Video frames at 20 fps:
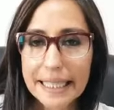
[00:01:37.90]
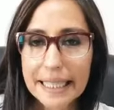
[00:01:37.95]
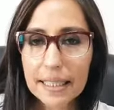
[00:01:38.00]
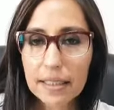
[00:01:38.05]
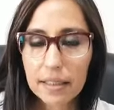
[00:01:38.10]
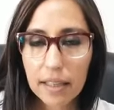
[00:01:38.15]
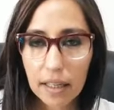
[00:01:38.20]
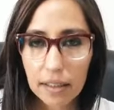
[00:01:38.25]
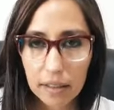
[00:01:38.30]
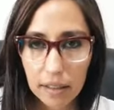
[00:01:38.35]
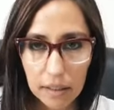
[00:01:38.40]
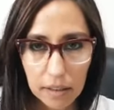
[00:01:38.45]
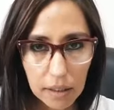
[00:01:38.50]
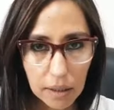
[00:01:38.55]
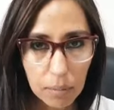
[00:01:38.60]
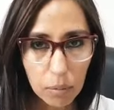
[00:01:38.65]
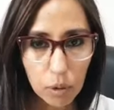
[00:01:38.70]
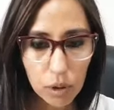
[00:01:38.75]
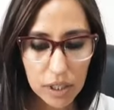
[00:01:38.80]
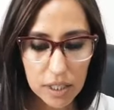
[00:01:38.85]

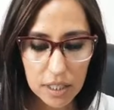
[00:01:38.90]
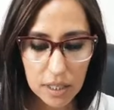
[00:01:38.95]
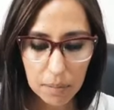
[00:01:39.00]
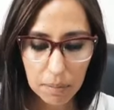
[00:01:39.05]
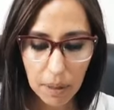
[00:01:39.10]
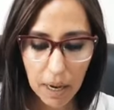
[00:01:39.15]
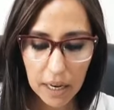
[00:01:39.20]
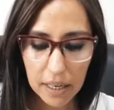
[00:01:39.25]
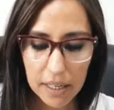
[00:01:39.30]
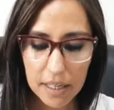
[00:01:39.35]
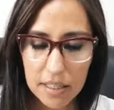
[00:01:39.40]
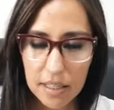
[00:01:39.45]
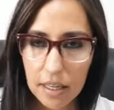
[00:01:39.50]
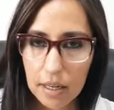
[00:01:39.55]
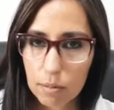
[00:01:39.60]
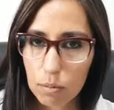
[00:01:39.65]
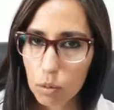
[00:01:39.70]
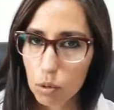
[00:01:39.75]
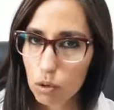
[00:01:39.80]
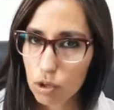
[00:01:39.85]
Intendentes municipales
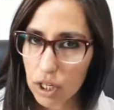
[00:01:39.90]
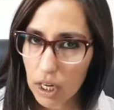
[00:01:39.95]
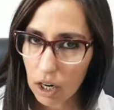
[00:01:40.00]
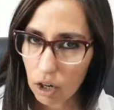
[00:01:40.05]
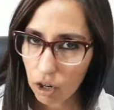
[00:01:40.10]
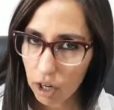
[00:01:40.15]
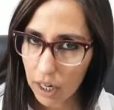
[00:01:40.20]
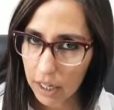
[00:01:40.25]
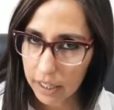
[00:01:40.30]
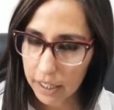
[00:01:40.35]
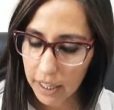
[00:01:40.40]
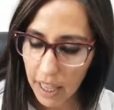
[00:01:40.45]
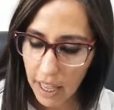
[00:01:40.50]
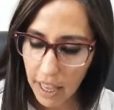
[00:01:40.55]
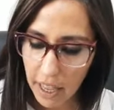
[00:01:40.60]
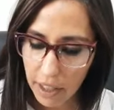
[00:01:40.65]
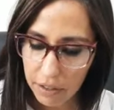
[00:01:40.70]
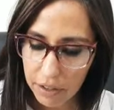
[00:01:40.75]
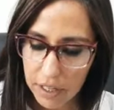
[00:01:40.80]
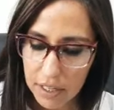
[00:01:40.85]
en muchas
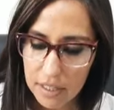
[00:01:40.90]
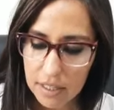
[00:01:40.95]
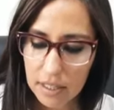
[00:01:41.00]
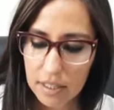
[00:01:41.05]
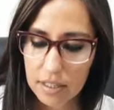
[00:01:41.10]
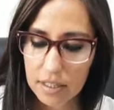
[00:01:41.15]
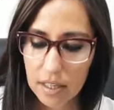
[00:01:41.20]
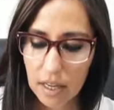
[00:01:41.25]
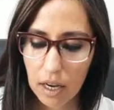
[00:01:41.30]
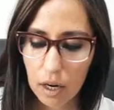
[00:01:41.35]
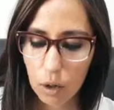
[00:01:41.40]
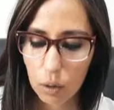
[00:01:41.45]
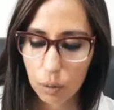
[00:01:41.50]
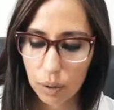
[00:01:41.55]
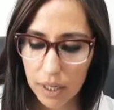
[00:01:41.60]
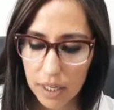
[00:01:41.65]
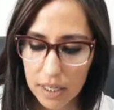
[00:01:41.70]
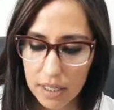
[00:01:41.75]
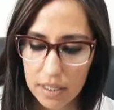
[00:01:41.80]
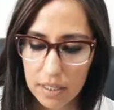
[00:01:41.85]
localidades, en San
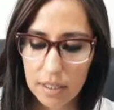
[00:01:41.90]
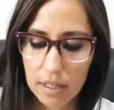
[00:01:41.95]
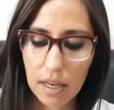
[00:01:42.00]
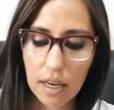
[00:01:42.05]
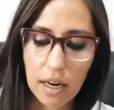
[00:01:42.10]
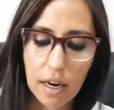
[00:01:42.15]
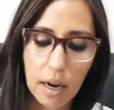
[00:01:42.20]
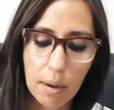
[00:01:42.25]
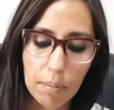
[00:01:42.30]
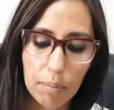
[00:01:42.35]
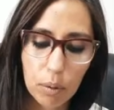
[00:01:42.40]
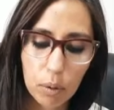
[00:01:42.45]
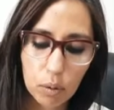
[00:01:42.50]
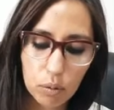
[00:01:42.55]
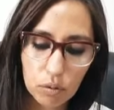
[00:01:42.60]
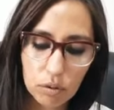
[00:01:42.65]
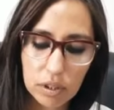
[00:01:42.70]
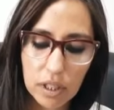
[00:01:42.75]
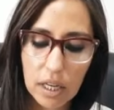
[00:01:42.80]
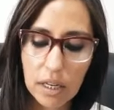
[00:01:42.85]
Luis, en La
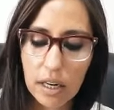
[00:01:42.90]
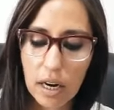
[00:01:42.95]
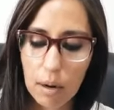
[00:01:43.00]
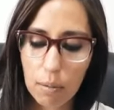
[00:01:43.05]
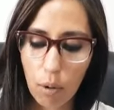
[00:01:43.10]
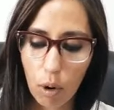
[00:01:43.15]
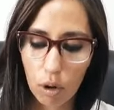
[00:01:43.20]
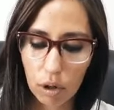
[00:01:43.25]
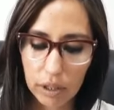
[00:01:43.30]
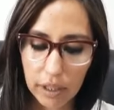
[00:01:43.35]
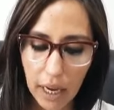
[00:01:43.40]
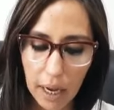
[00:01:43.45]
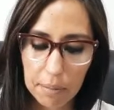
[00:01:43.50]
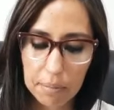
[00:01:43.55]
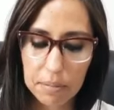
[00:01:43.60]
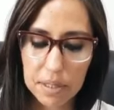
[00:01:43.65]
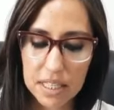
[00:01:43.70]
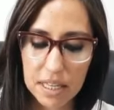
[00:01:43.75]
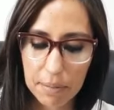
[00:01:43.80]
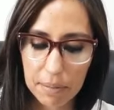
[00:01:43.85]
Punta, en el
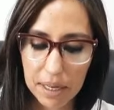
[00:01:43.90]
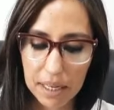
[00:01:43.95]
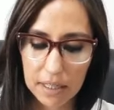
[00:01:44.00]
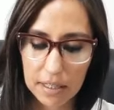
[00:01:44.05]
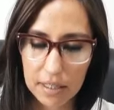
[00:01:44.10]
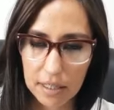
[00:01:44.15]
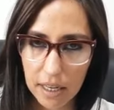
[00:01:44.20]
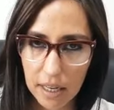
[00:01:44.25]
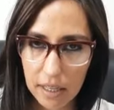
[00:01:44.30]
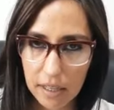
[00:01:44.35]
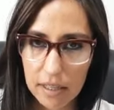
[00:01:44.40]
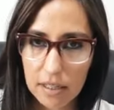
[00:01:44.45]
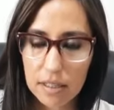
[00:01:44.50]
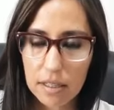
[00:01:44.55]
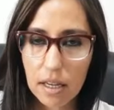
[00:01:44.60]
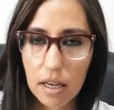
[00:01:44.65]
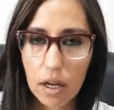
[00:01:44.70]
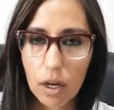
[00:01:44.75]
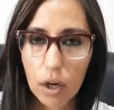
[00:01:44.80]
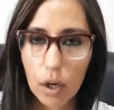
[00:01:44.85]
Volcán, Villa
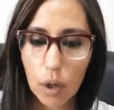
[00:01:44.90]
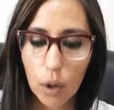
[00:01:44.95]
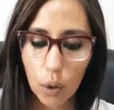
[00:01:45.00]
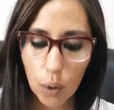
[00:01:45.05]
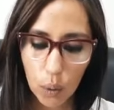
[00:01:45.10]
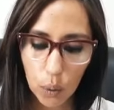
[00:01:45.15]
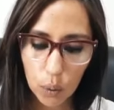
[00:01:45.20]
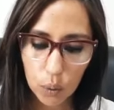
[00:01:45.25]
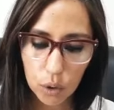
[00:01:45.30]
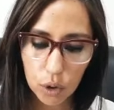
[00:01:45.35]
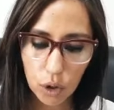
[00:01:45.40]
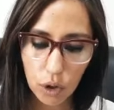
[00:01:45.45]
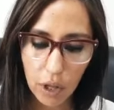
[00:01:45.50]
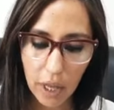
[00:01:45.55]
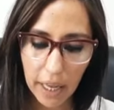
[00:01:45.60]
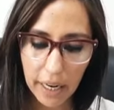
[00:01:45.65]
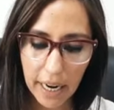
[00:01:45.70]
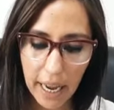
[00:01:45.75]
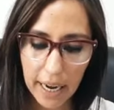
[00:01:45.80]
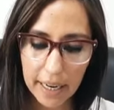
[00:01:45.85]
Mercedes, Justo
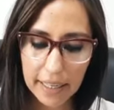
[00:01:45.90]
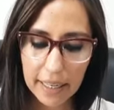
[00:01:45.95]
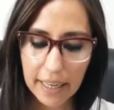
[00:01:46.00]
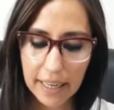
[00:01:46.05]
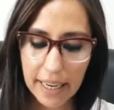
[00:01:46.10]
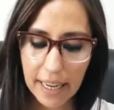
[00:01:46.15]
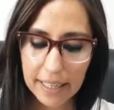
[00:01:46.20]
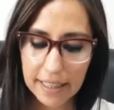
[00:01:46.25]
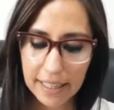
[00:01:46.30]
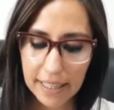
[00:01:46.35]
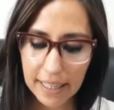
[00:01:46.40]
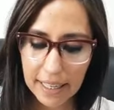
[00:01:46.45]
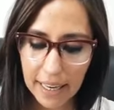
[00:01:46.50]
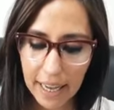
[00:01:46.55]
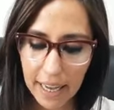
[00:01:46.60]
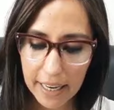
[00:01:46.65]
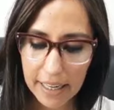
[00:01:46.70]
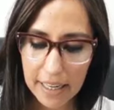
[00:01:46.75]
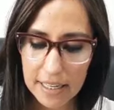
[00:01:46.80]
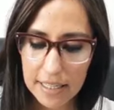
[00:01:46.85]
Darac,
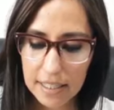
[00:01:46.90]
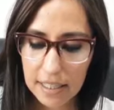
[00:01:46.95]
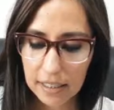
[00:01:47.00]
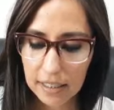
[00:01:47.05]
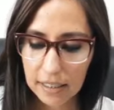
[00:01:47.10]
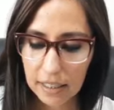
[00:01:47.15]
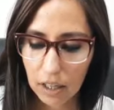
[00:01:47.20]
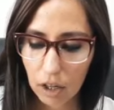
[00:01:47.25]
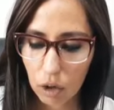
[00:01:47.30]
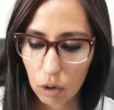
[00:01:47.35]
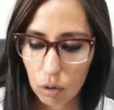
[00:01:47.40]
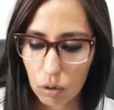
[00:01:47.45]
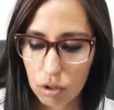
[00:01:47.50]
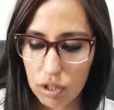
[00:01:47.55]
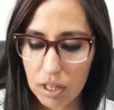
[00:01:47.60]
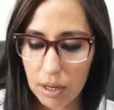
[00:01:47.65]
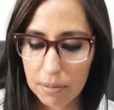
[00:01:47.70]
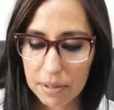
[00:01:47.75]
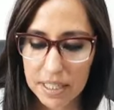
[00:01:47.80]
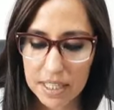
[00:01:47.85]
Candelaria, Santa
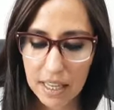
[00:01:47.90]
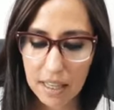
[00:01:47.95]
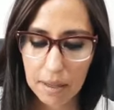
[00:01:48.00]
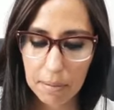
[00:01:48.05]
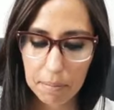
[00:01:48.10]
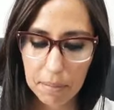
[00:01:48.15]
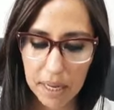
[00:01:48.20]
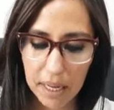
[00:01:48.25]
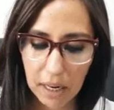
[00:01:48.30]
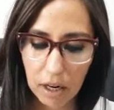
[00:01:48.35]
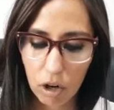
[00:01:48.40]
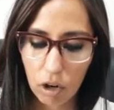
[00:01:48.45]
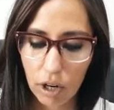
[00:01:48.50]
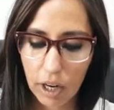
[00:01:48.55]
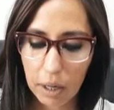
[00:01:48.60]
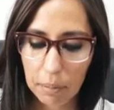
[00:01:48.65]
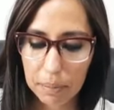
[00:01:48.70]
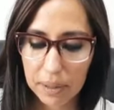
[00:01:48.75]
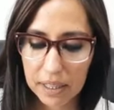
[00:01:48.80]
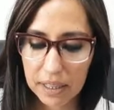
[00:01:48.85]
Rosa, Villa de Merlo,
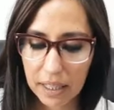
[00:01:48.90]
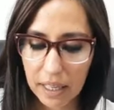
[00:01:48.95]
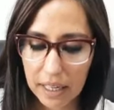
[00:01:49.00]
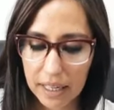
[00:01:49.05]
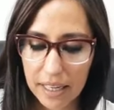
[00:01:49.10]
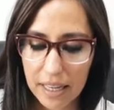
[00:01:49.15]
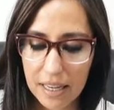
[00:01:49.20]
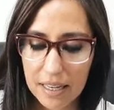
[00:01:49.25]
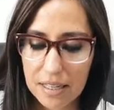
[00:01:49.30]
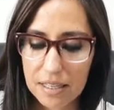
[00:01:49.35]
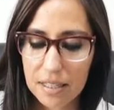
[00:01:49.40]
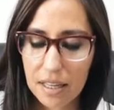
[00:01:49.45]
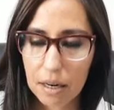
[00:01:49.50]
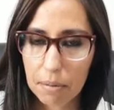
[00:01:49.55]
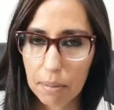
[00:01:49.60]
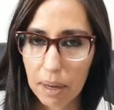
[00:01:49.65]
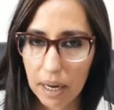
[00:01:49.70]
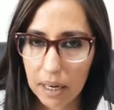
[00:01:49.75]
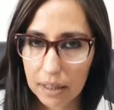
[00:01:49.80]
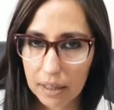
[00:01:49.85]
Carpintería,
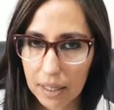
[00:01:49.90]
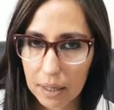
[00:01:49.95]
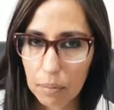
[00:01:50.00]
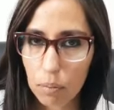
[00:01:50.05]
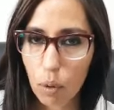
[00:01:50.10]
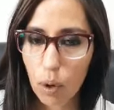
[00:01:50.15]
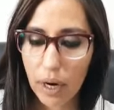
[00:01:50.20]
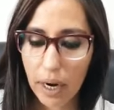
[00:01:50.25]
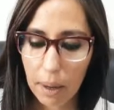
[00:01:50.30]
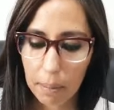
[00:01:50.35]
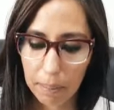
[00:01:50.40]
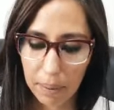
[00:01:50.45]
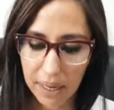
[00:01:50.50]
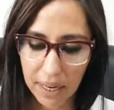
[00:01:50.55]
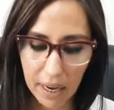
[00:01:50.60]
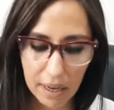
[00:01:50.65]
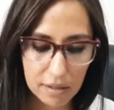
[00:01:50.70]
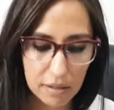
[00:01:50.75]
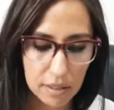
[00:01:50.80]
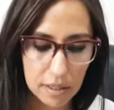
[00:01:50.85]
San Martín, Buena
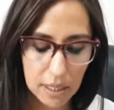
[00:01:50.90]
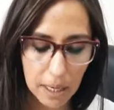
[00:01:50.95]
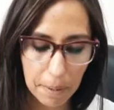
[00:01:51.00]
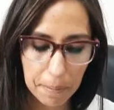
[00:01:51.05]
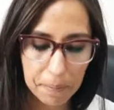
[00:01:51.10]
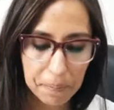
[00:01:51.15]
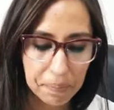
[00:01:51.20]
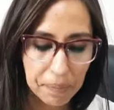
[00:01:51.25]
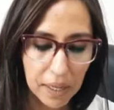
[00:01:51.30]
Esperanza.